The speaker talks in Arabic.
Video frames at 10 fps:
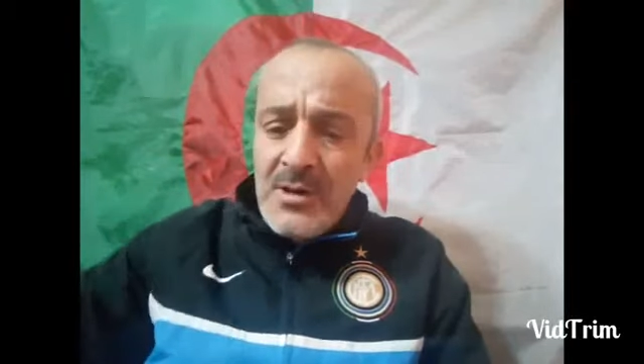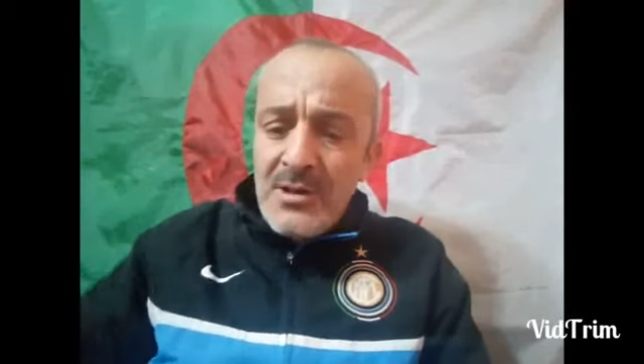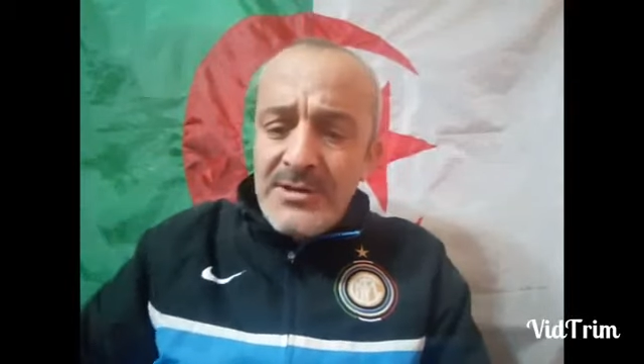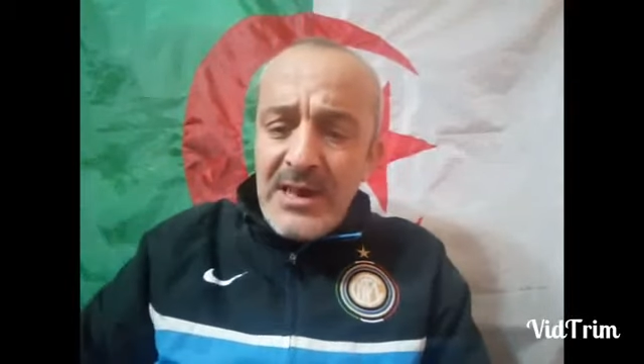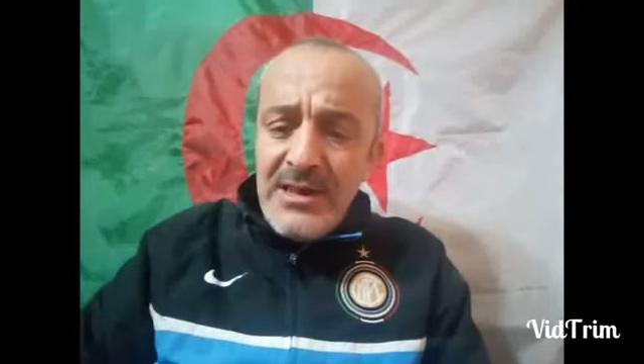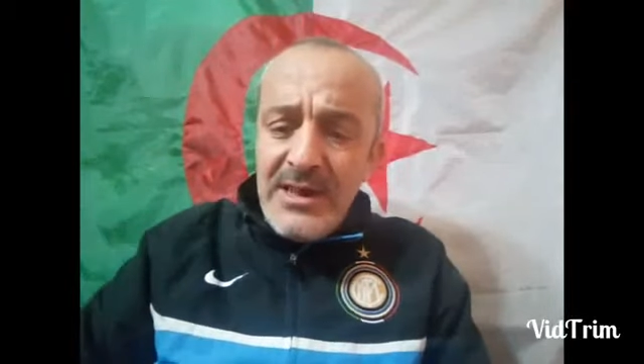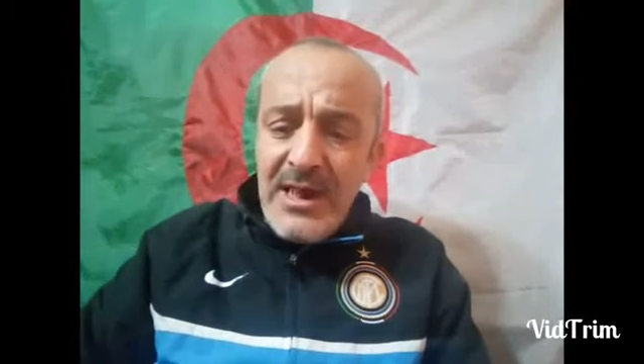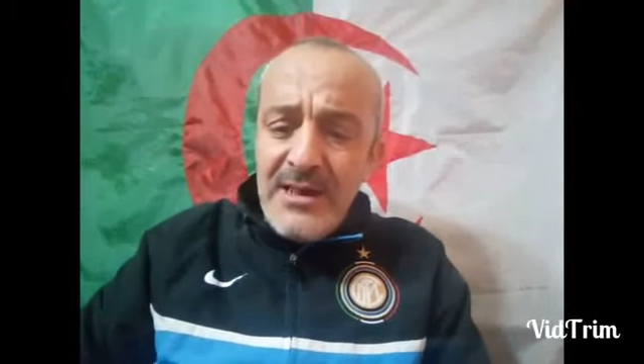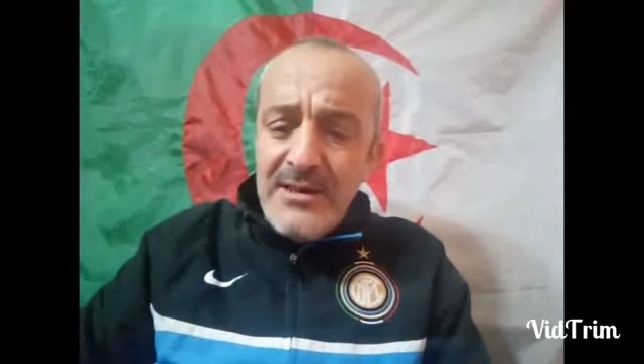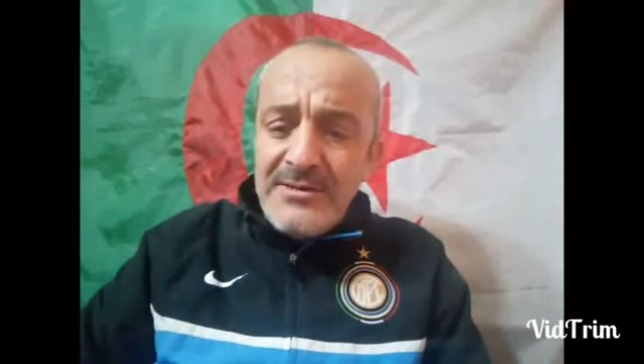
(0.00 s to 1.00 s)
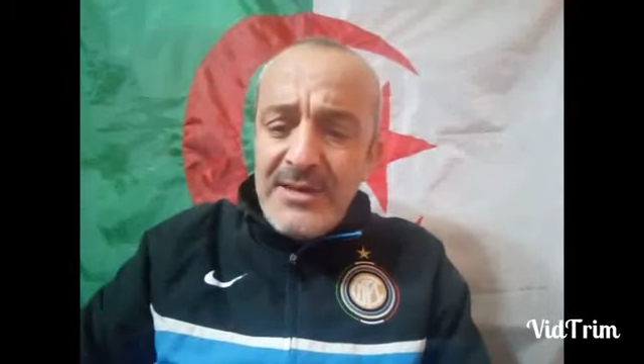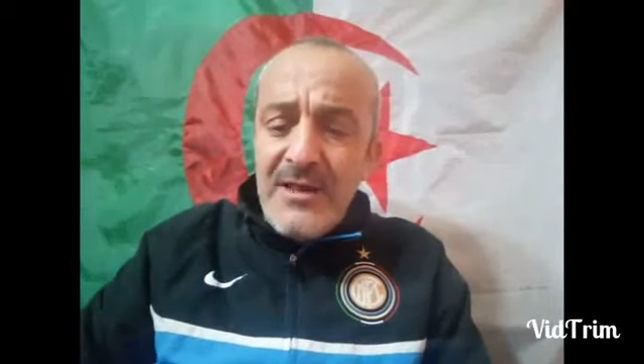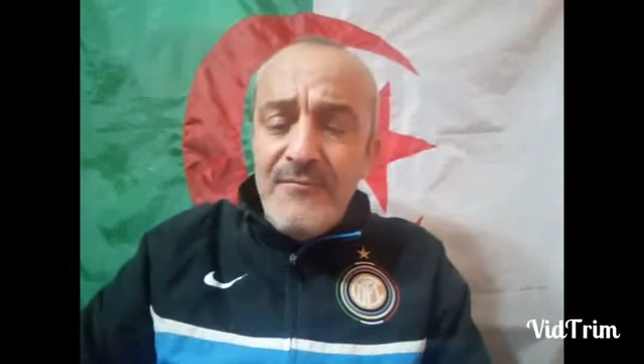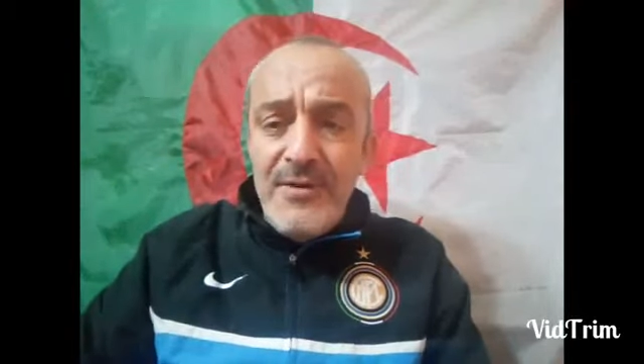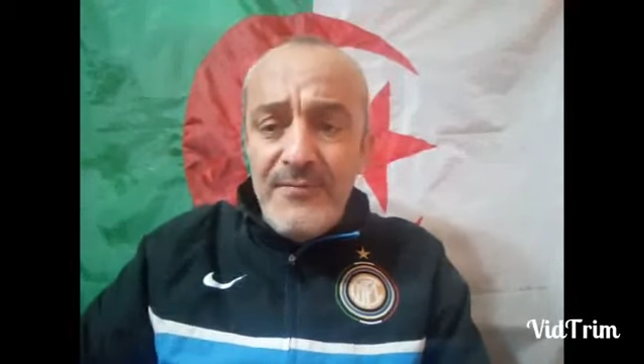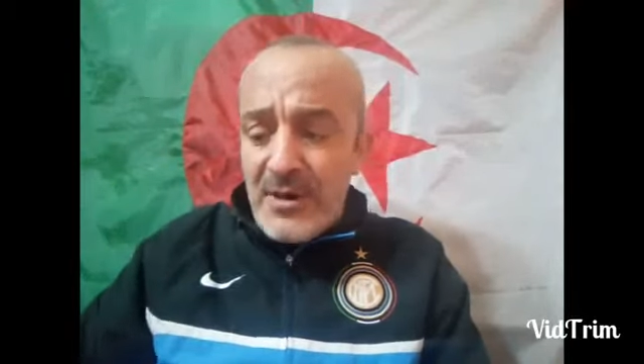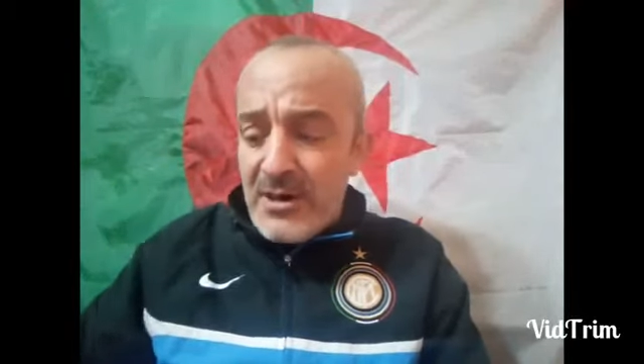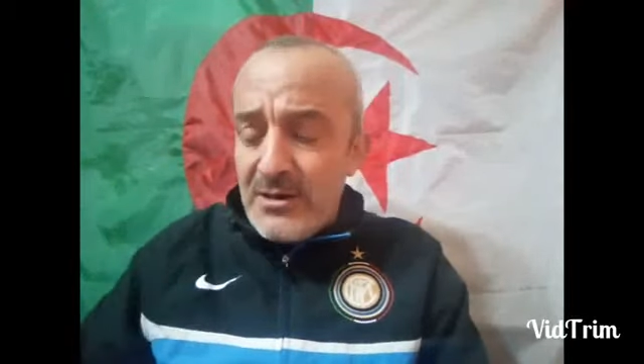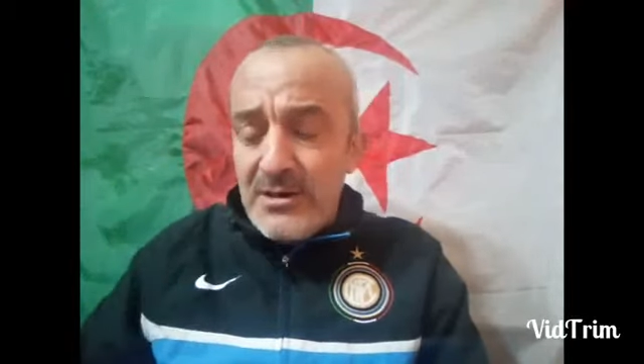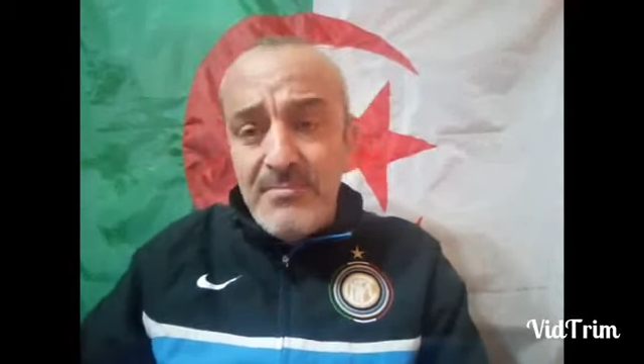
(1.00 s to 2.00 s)
تاع الاعانه تاع
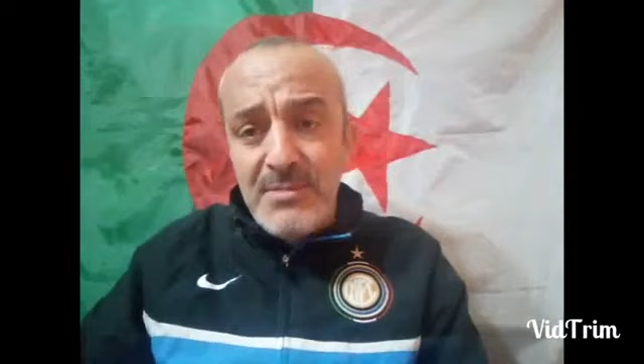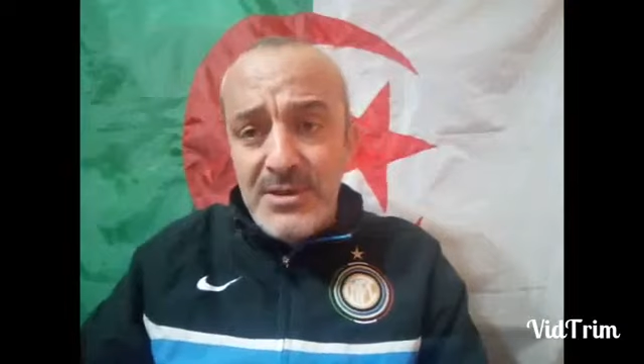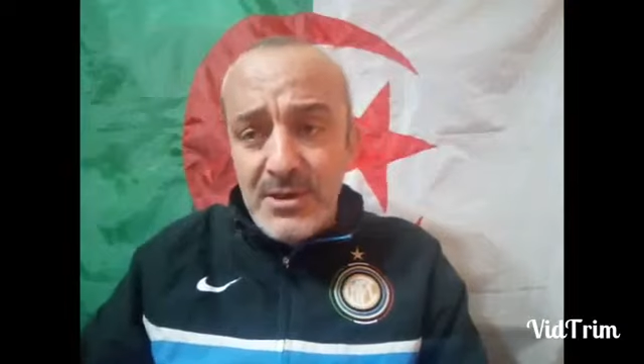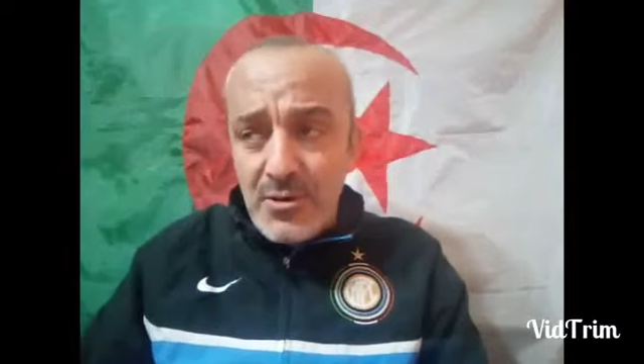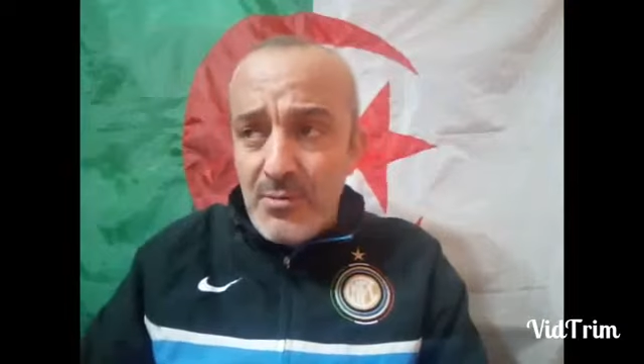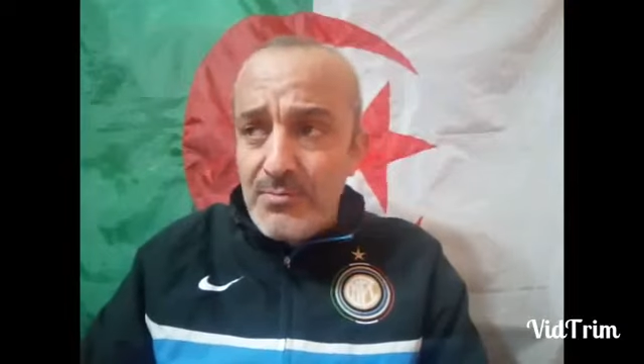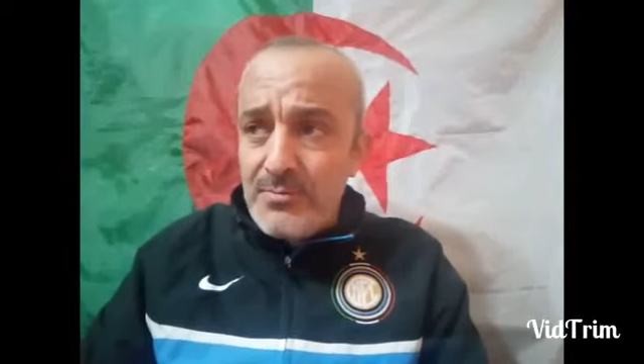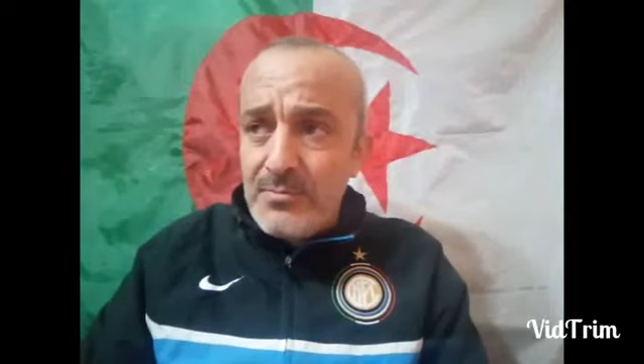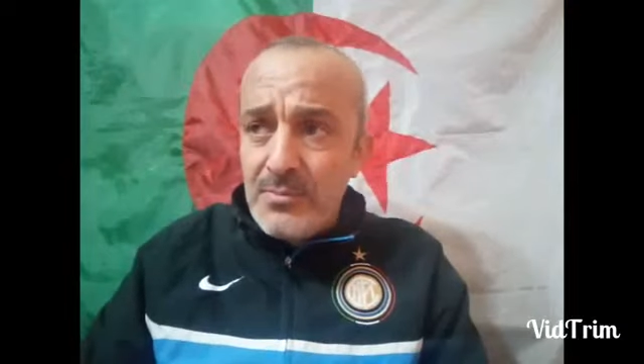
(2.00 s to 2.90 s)
الفيفا اللي مدتهم